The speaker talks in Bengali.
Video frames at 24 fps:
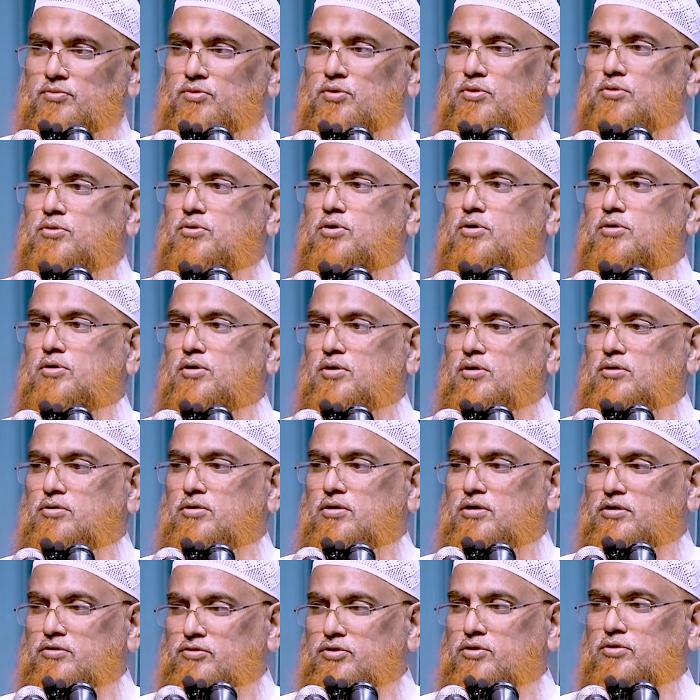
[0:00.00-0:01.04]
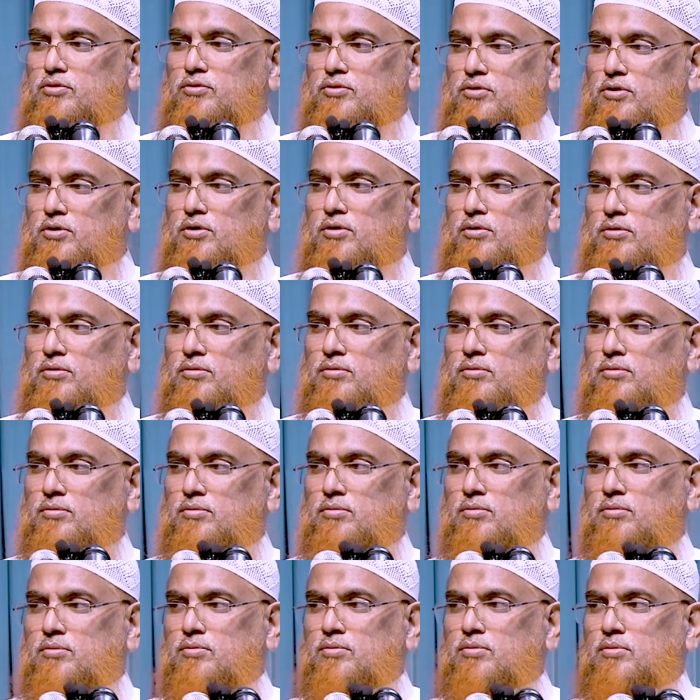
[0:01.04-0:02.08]
দুঃখজনক হলে সত্য
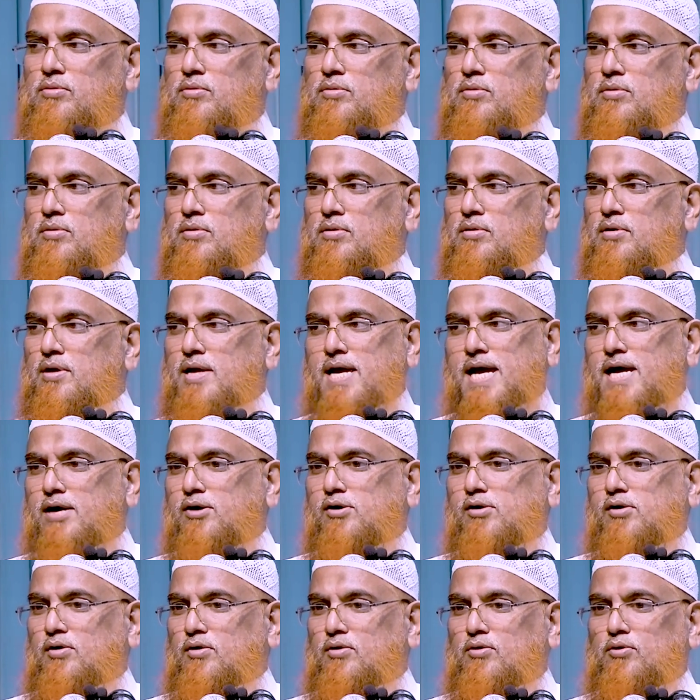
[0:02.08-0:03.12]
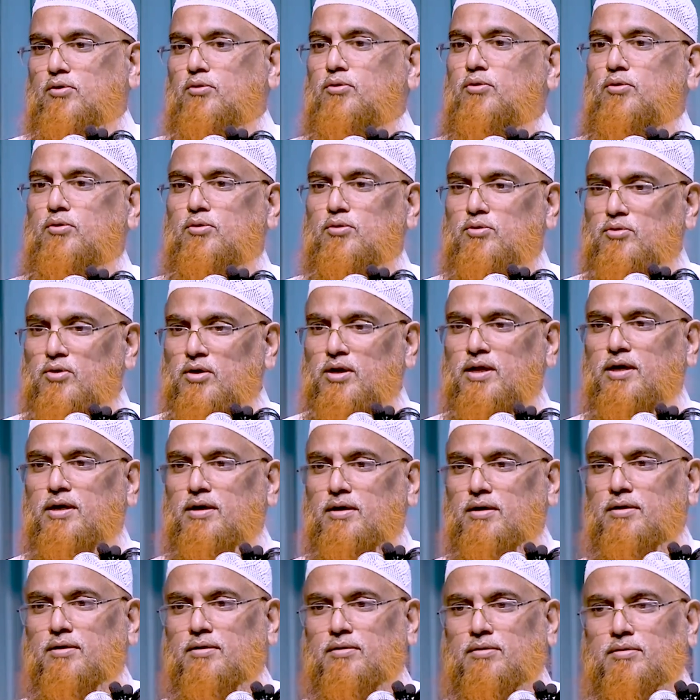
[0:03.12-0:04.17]
এখন নতুন করে
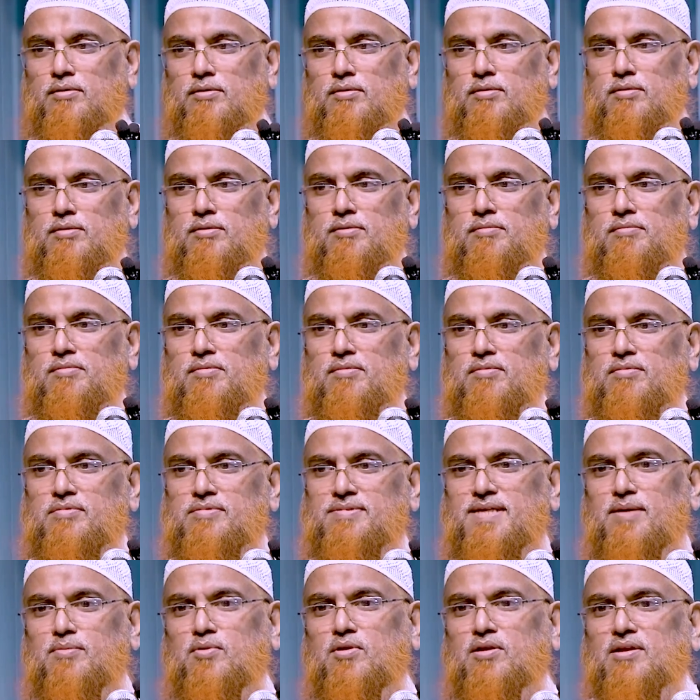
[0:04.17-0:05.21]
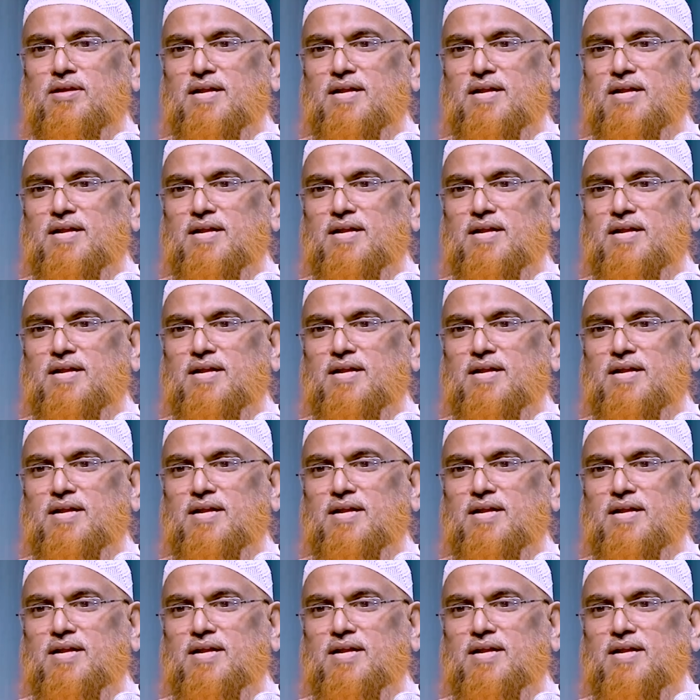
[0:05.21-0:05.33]
যেমন